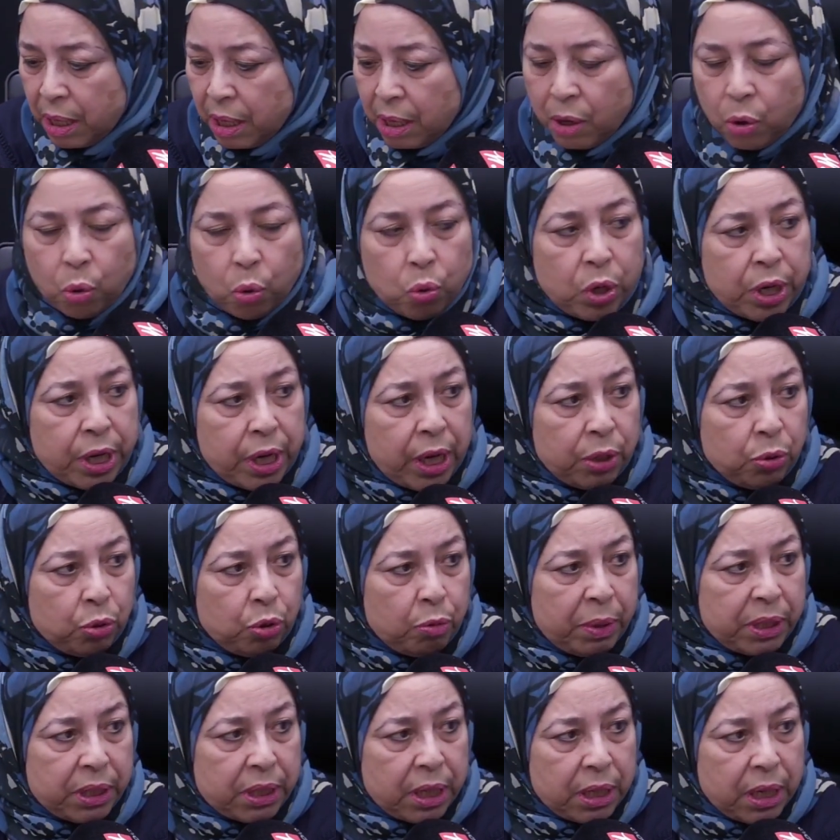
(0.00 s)
واللي عنده
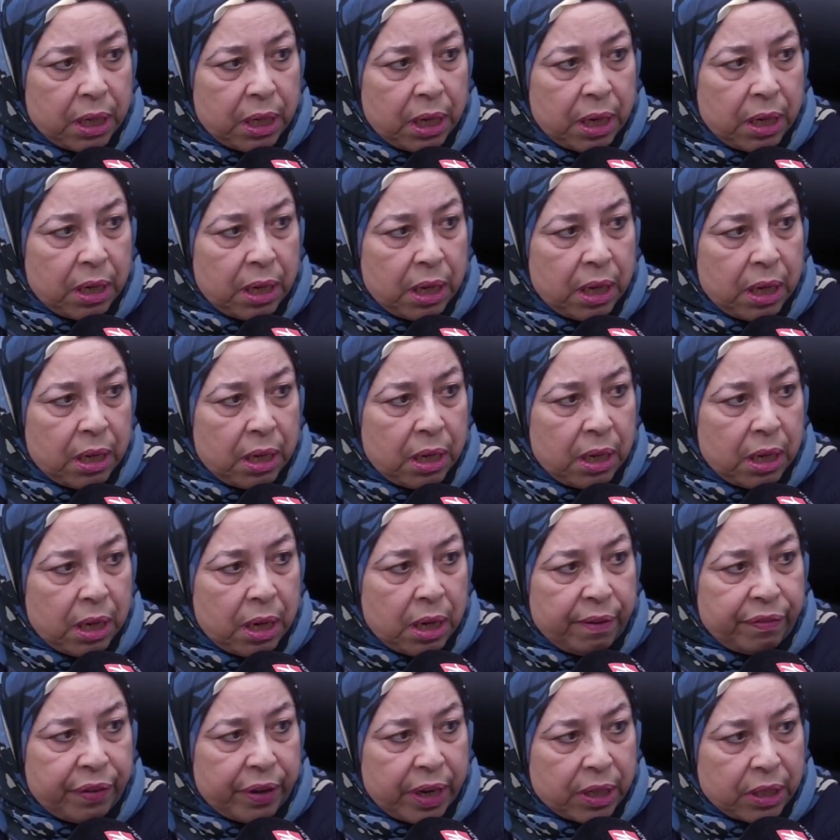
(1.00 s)
مثلا
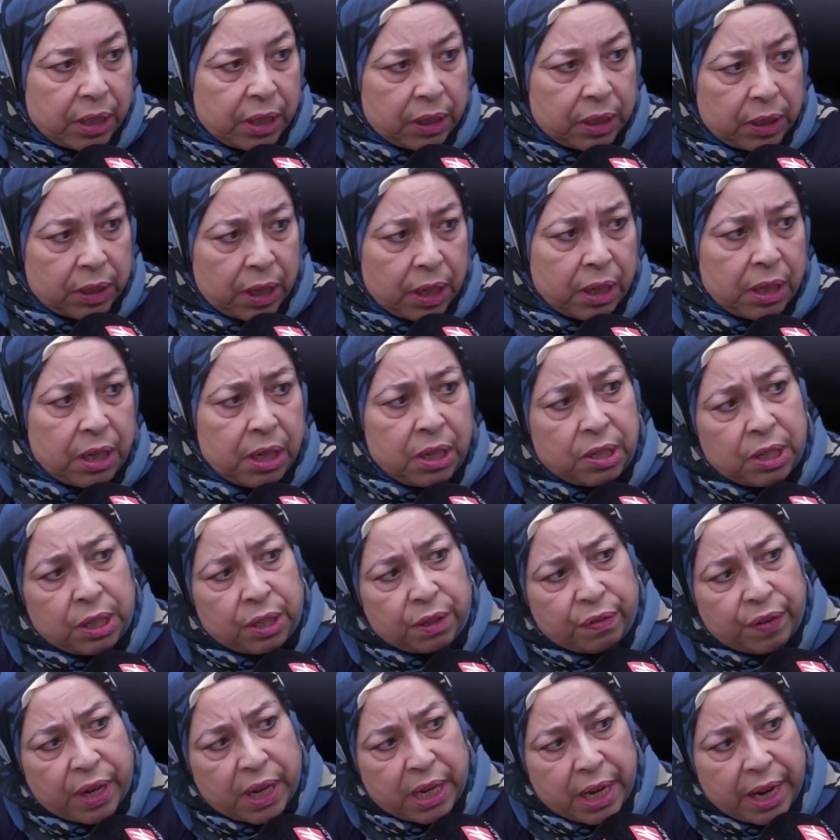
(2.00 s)
الأفراد كتر
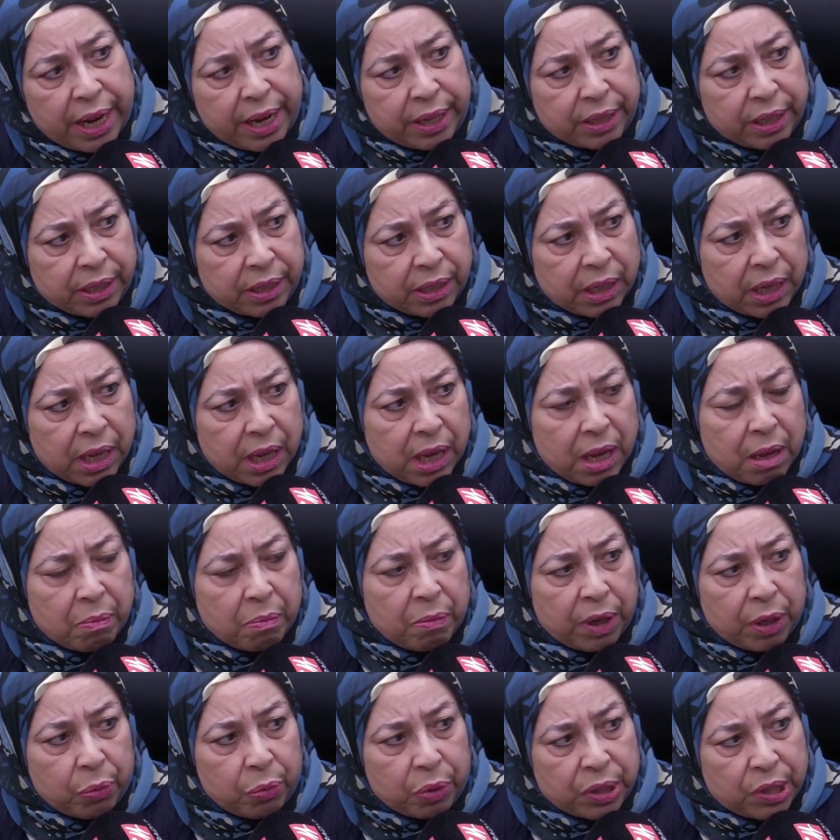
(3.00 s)
يزيد في هذا العدد
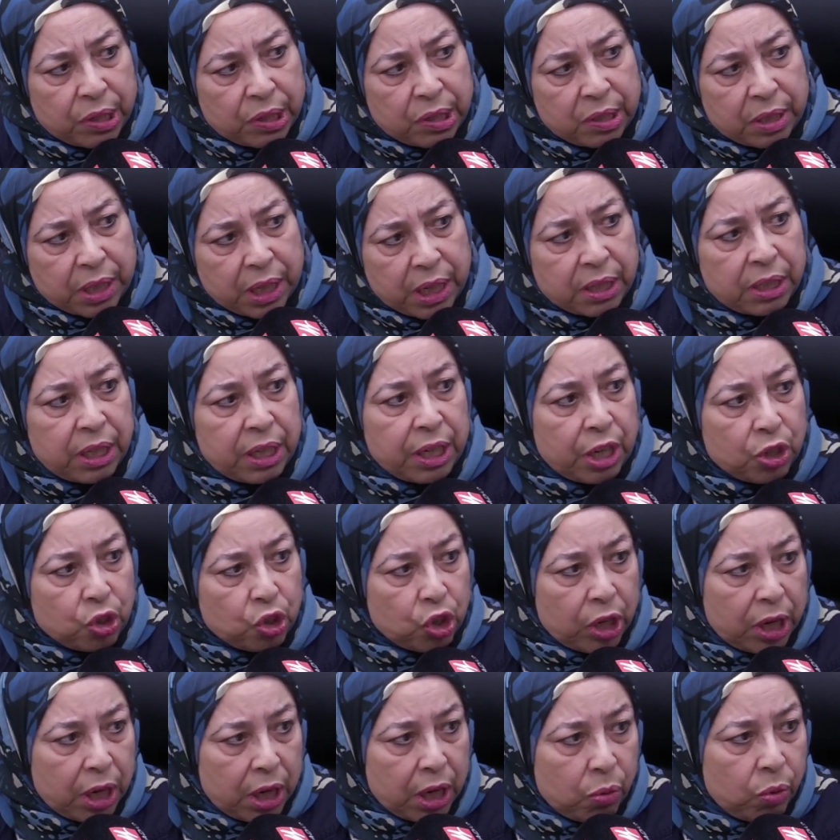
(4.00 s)
عوض ستة يدير
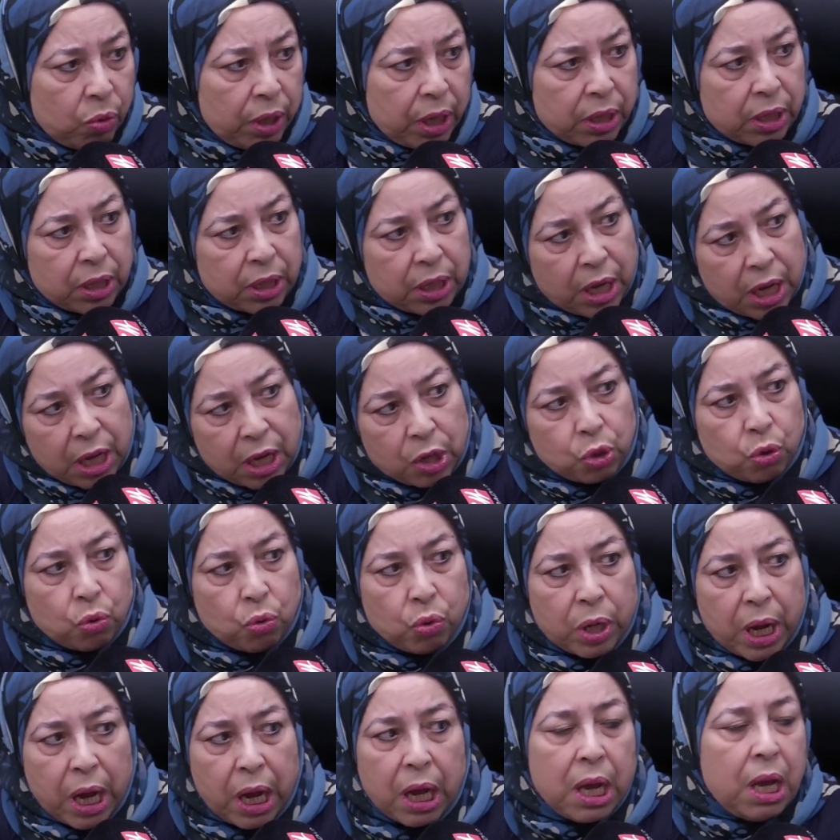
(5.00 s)
10 ولا 12
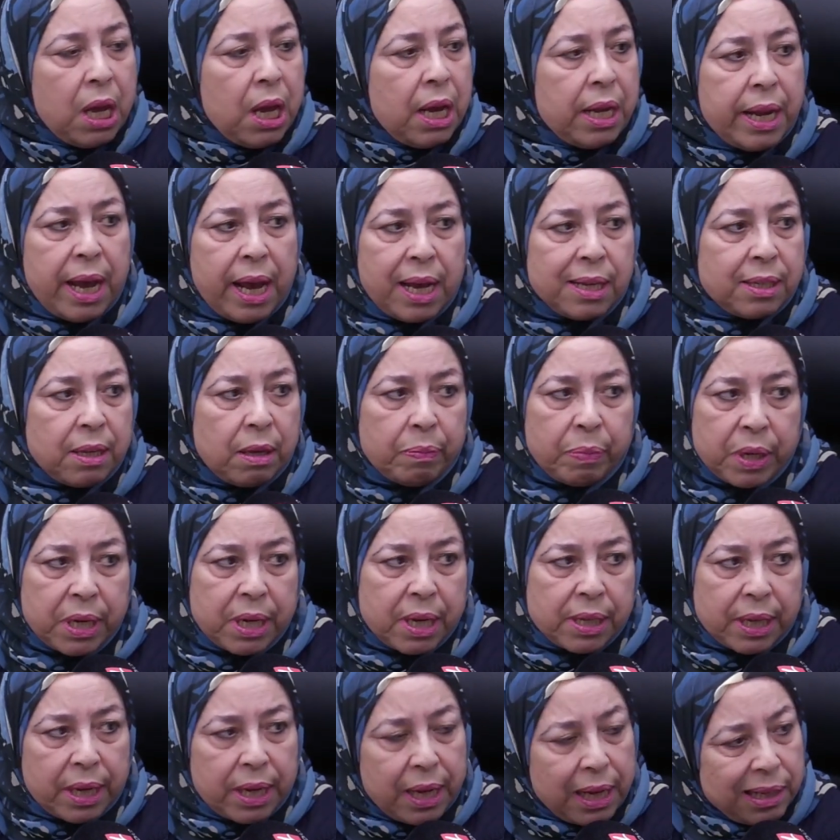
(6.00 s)
ولا على حسب,
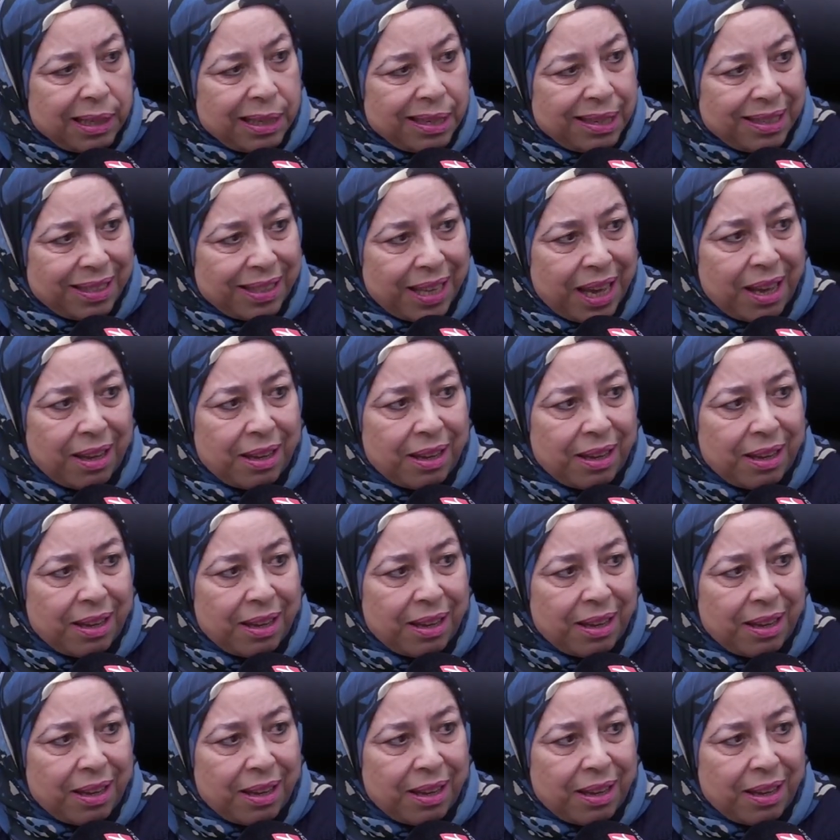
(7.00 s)
الناس انا قلت ستة ما